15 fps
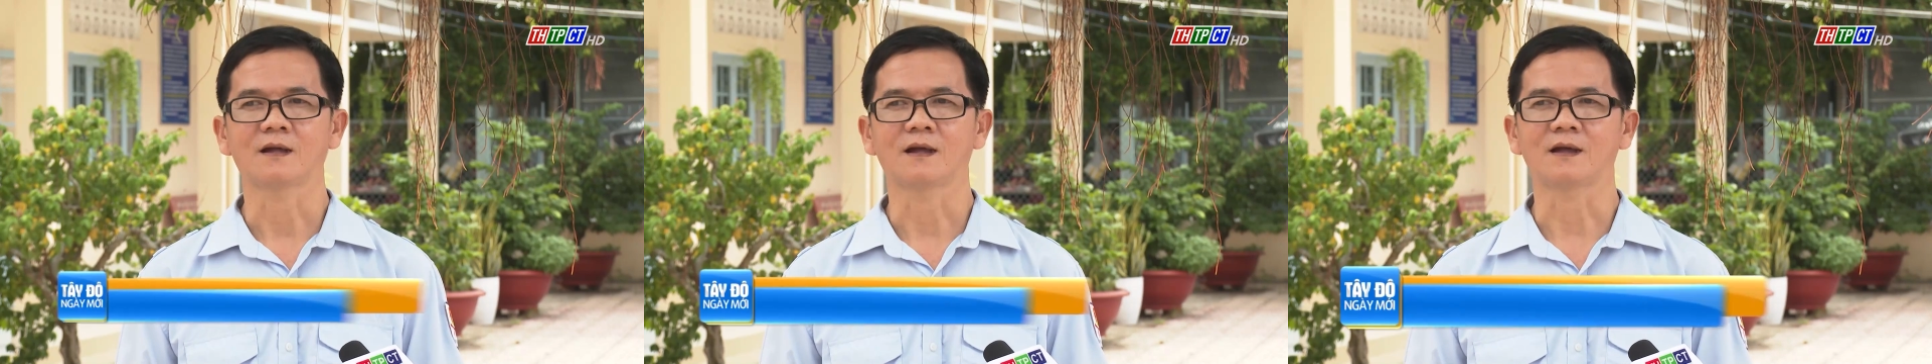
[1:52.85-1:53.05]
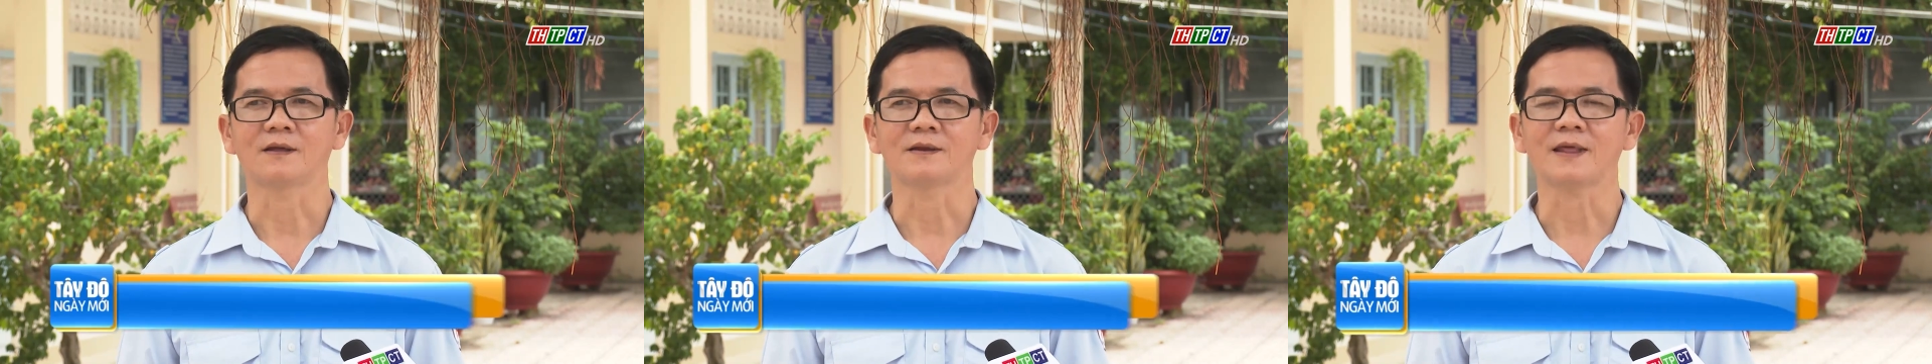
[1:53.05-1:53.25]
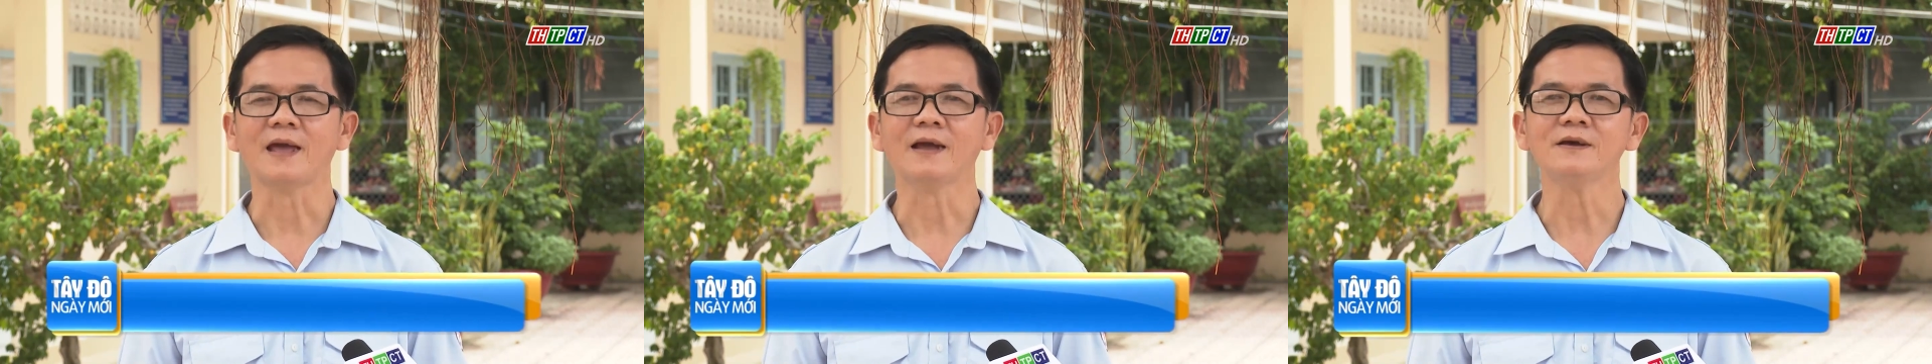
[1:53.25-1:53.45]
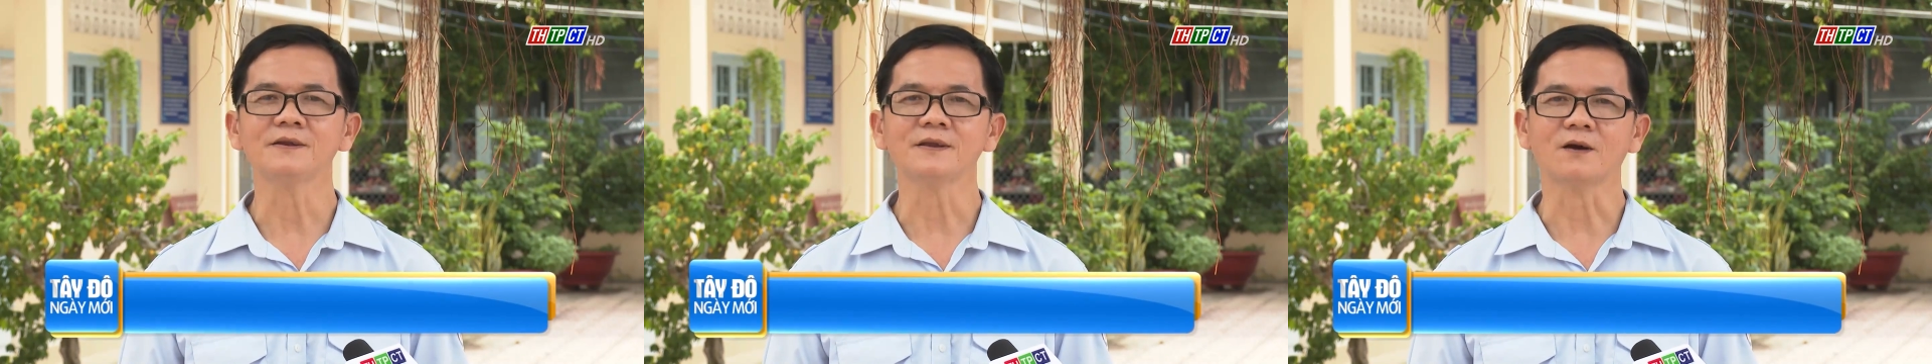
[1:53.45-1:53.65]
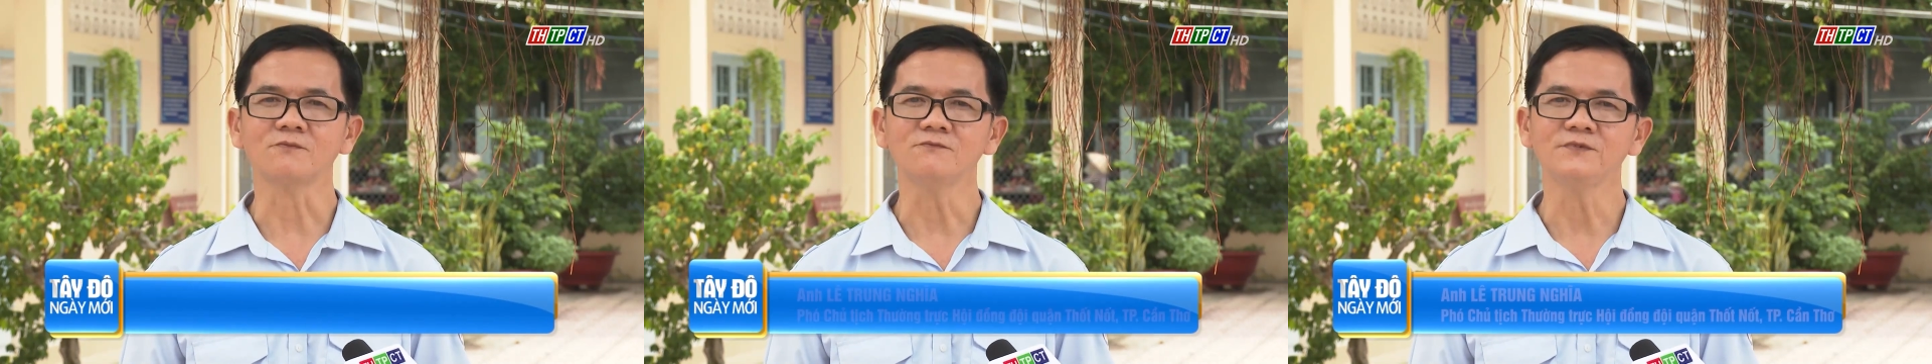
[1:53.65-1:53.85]
À, tháng
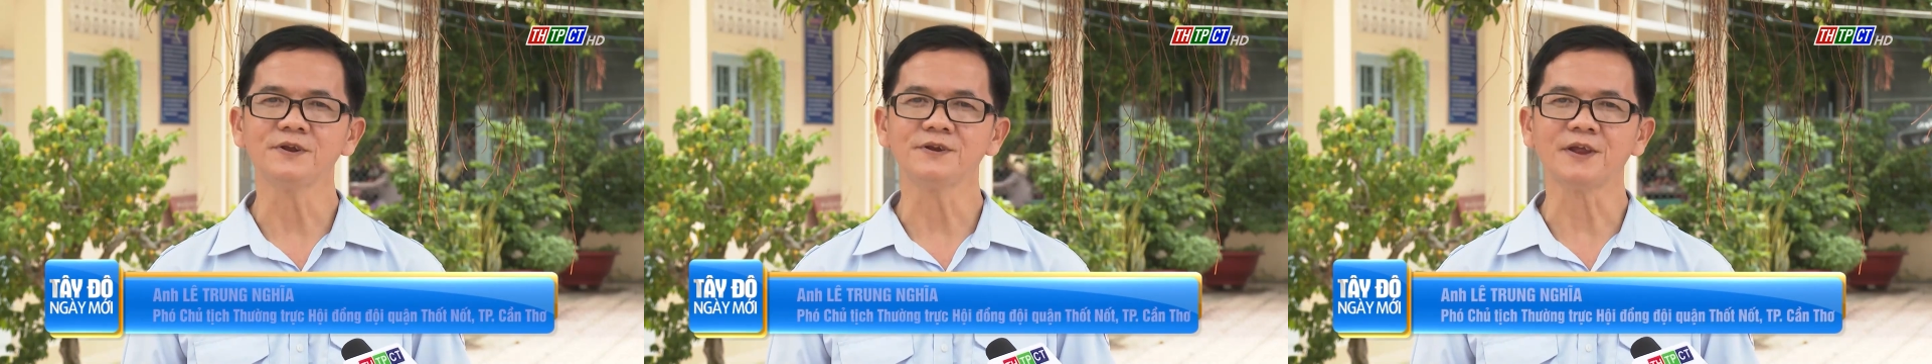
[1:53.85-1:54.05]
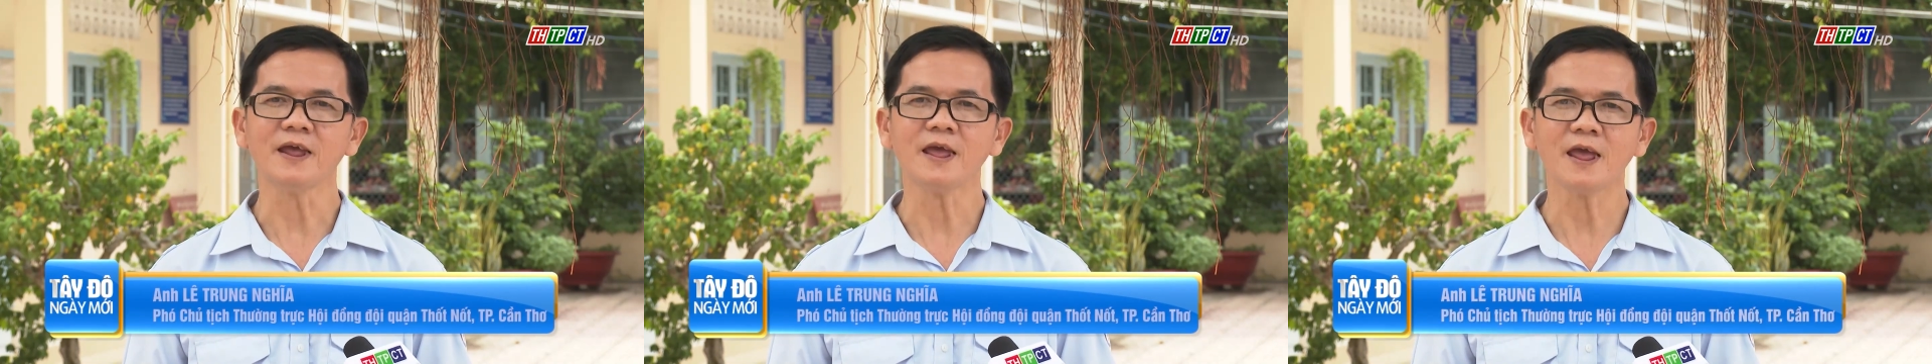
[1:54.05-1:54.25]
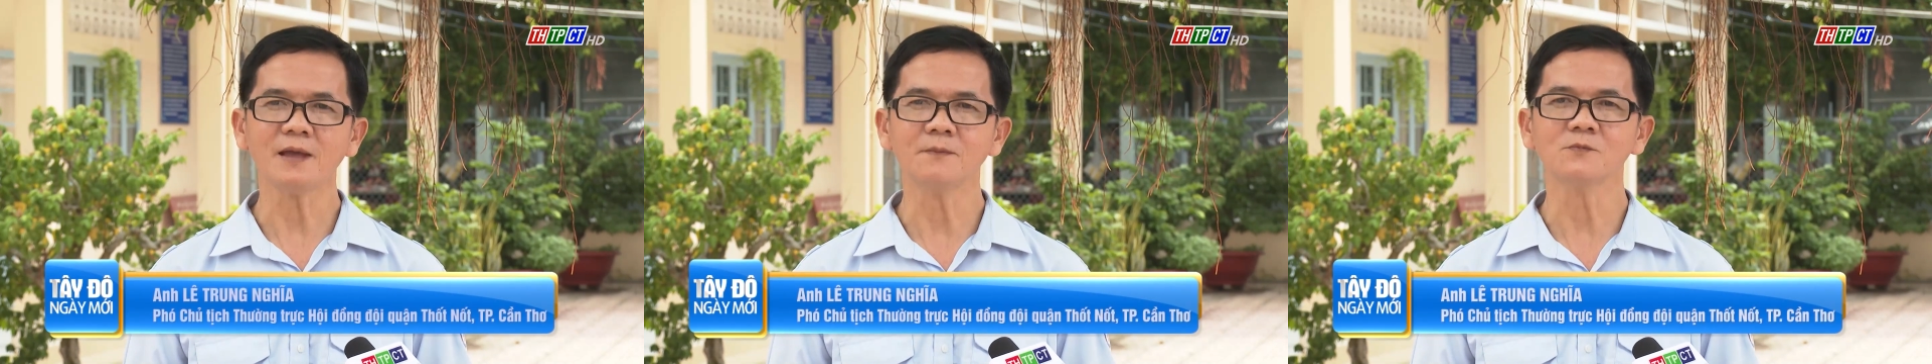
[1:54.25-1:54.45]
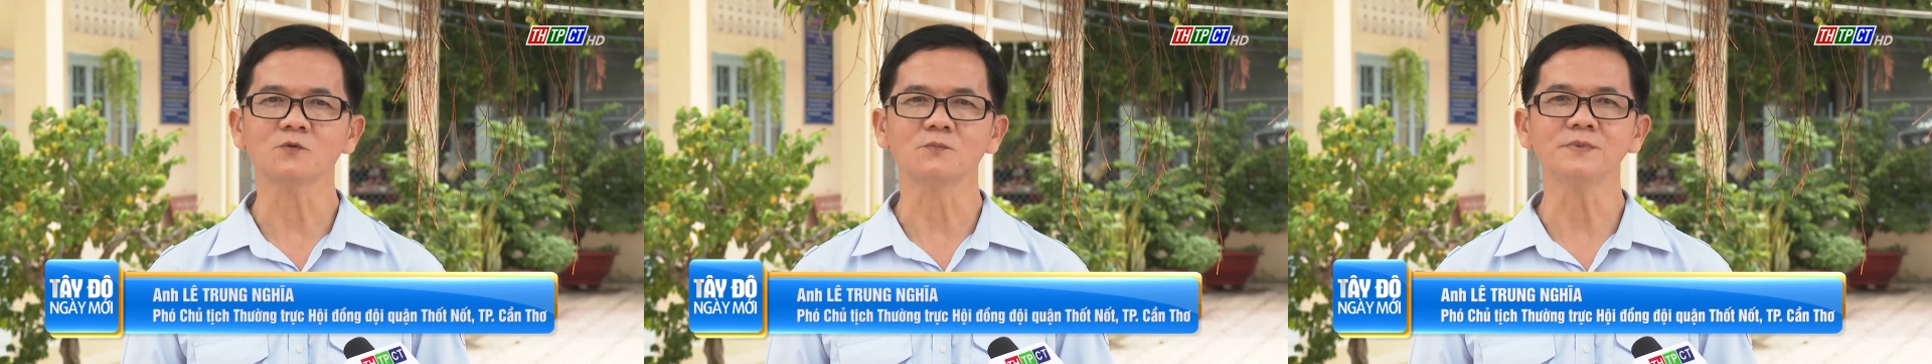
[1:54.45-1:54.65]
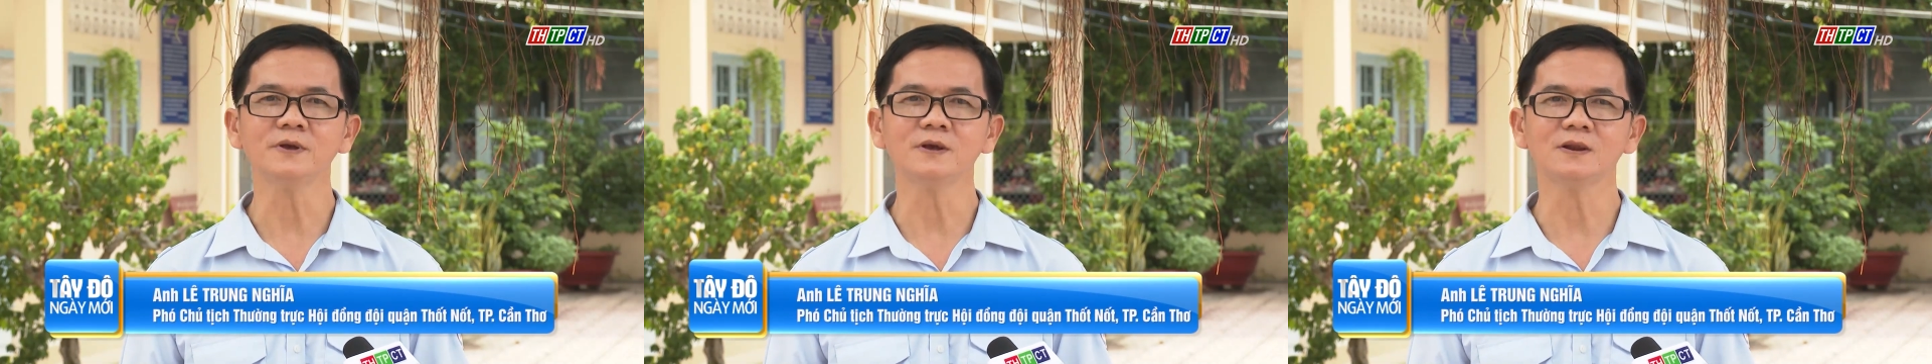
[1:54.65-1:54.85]
hành động vì trẻ em
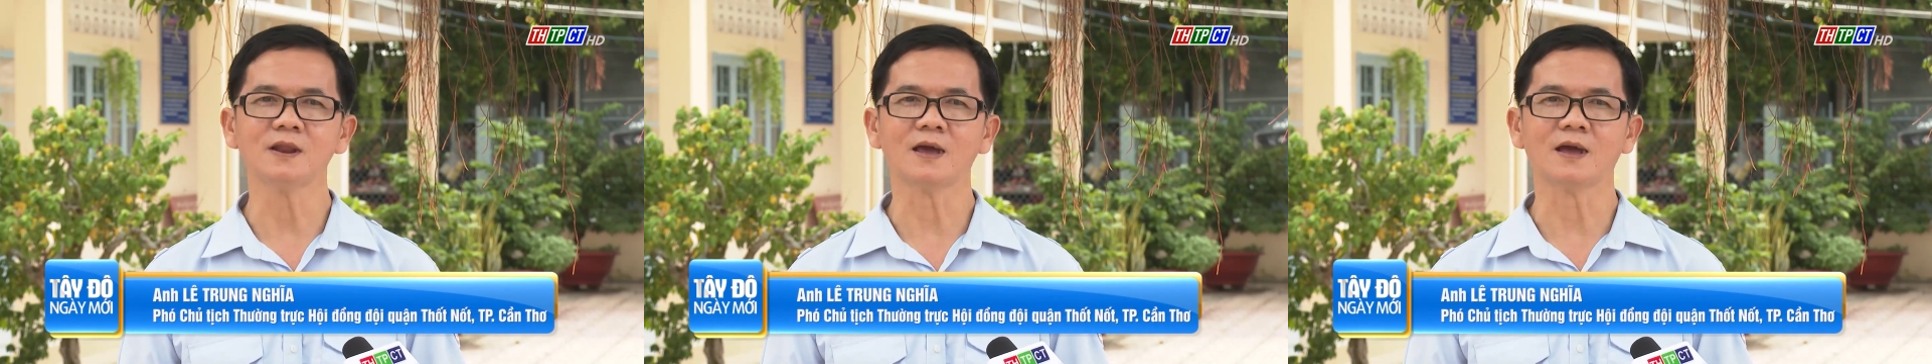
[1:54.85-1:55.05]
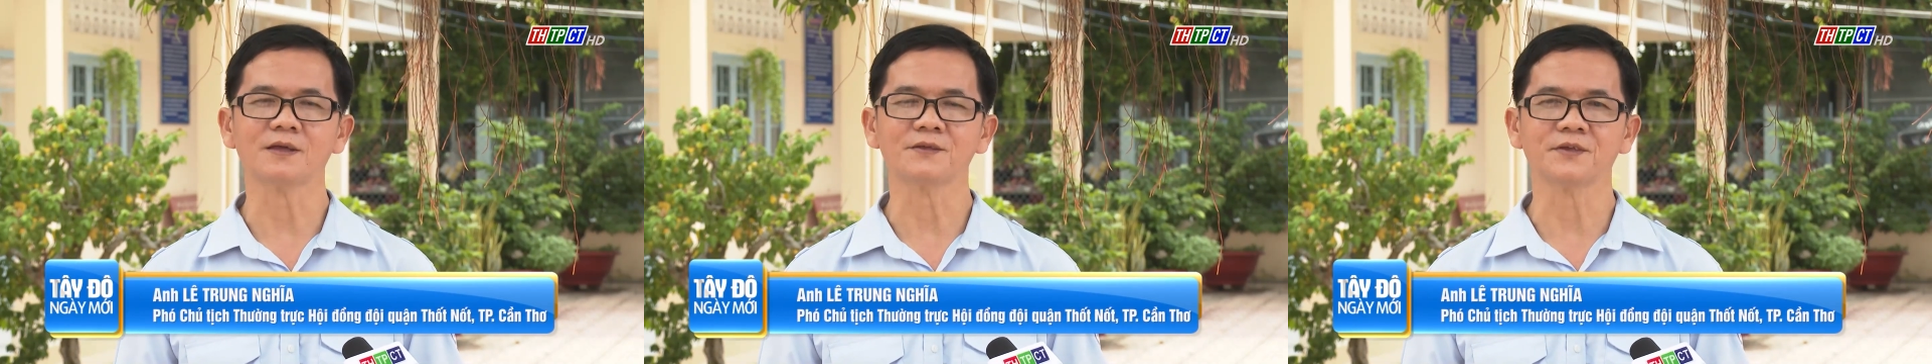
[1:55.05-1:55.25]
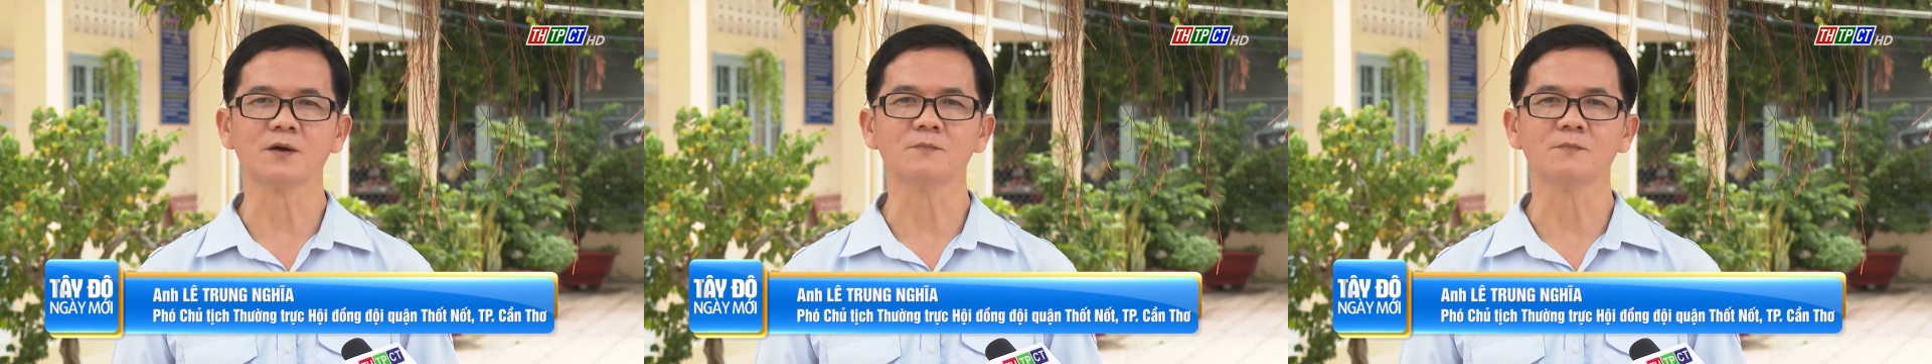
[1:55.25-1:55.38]
cũng như là